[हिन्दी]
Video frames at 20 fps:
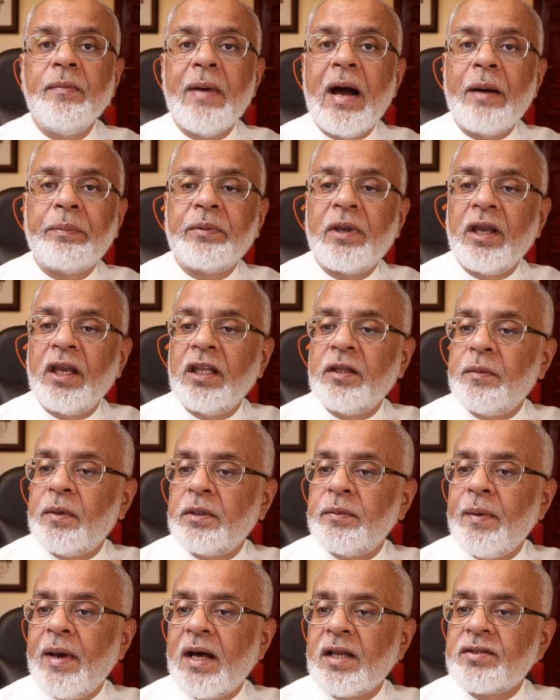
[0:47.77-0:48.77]
मैं आपकी
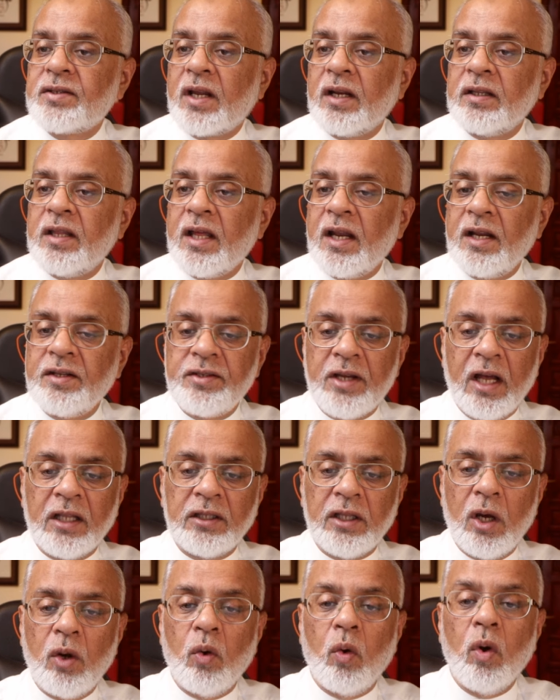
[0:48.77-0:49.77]
खिदमत में अर्ज़ कर देना
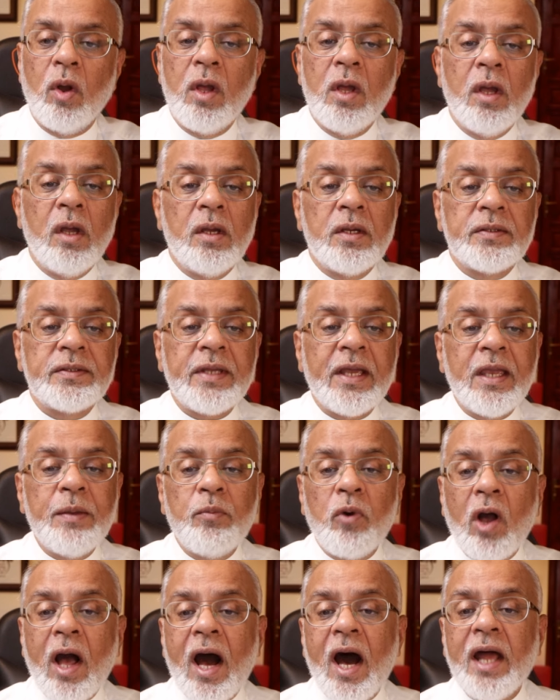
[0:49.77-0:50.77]
चाहता हूँ सही
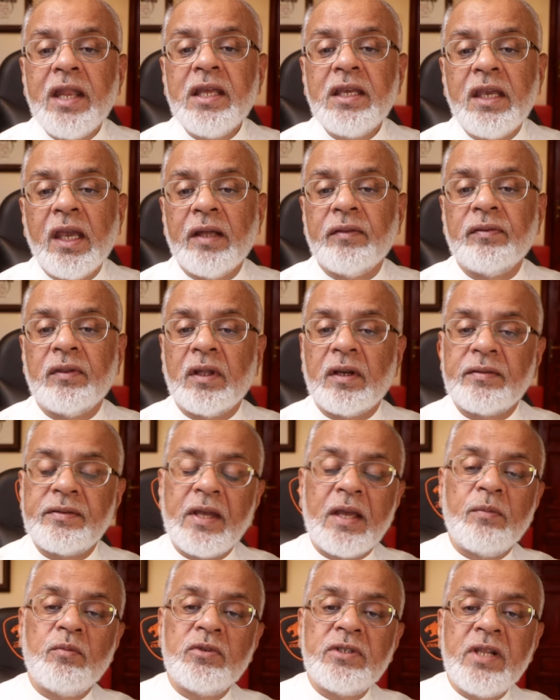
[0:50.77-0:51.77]
बुखारी के अंदर
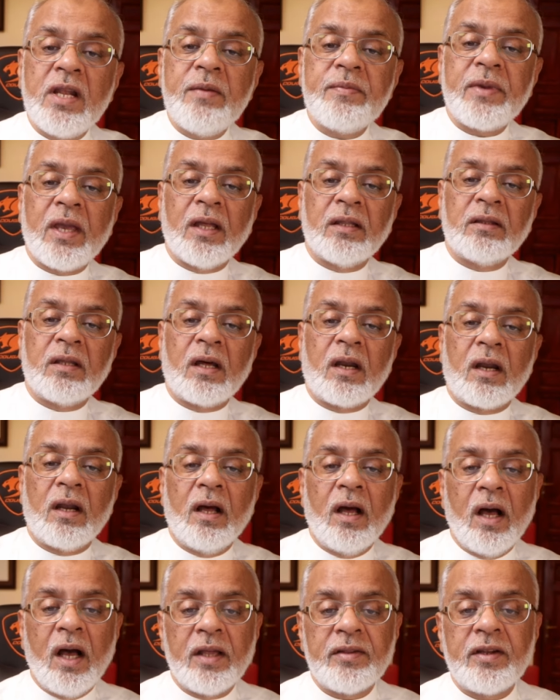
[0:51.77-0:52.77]
सही मुस्लिम के अंदर
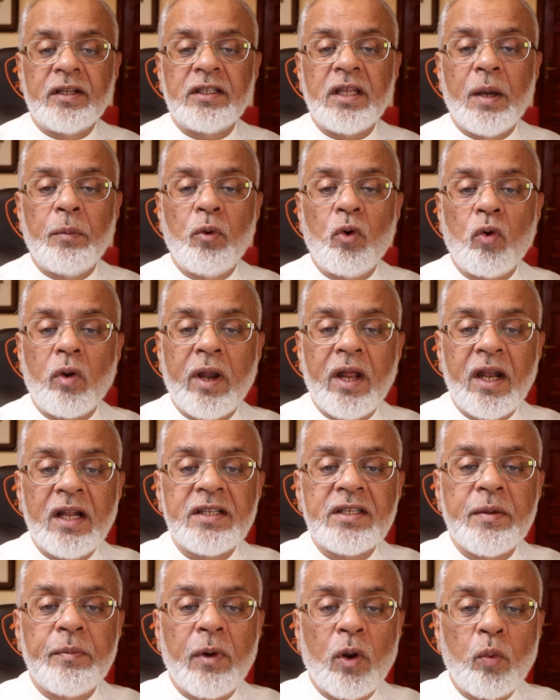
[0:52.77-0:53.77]
हज़रत अब हुररा
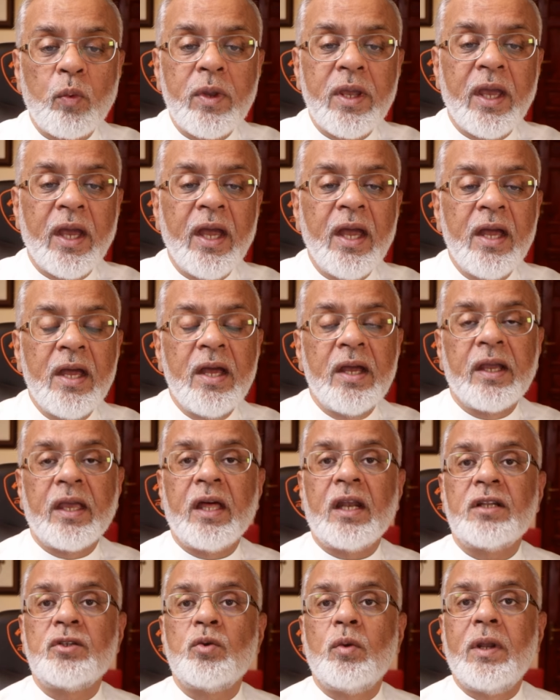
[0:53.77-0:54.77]
से मरवी है
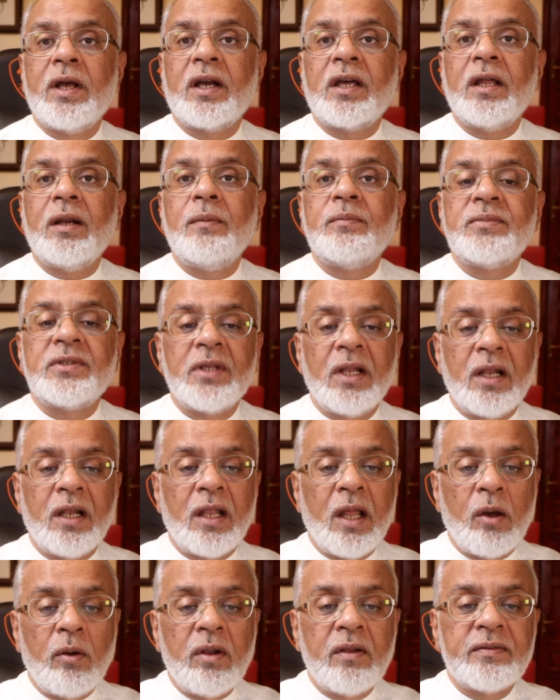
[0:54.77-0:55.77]
कि रसूल अक्रम
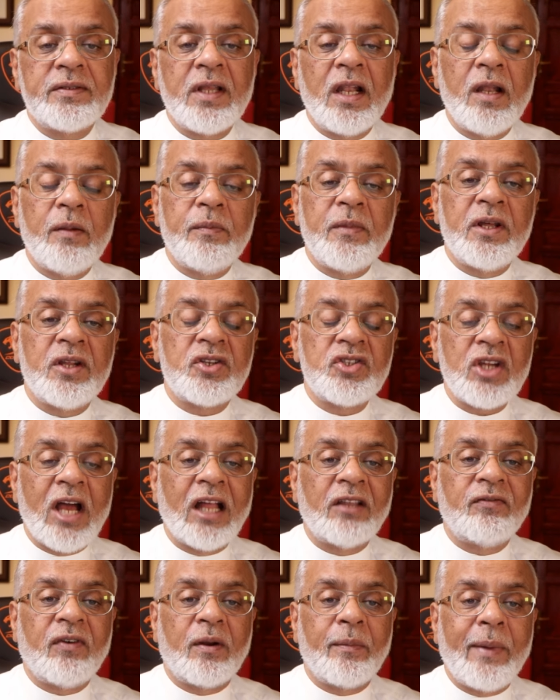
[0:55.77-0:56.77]
सल्लल्लाहु ने
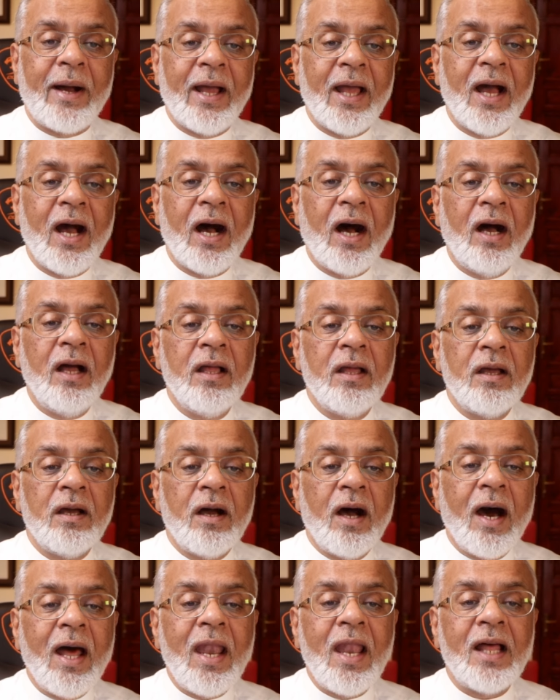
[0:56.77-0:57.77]
इरशाद फरमाया
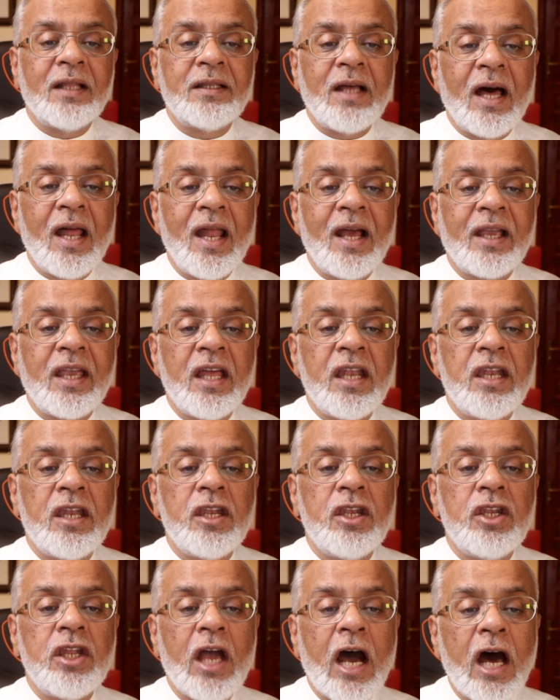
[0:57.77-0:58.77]
अल्लाह ताला के
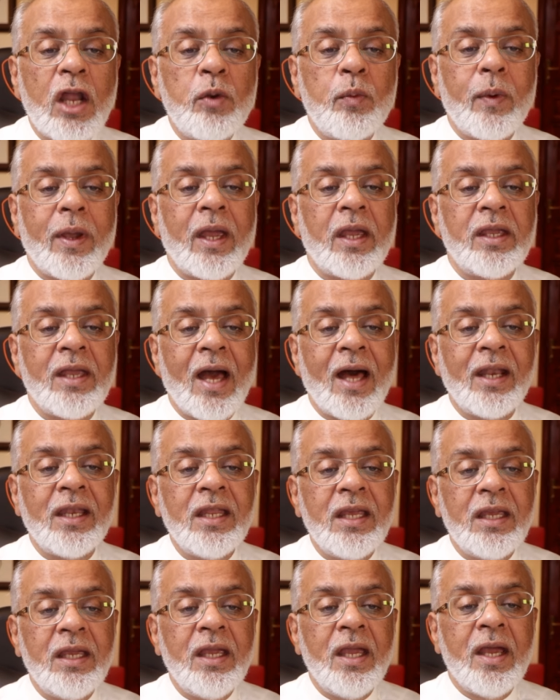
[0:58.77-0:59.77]
निन्यानवे
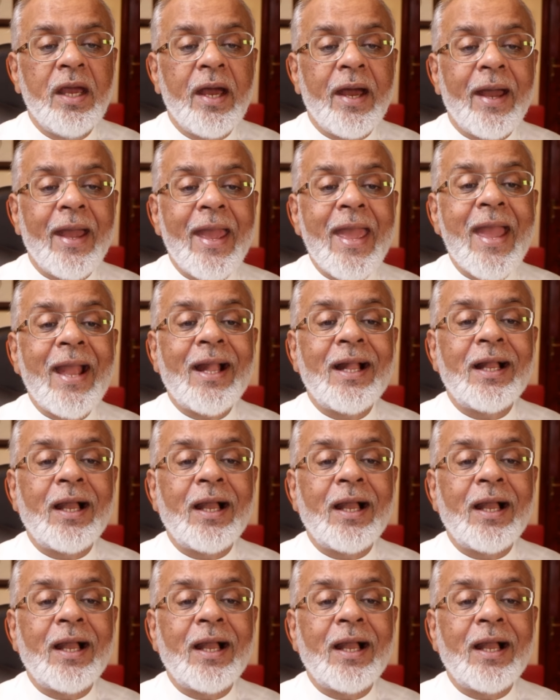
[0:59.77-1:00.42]
यानी एक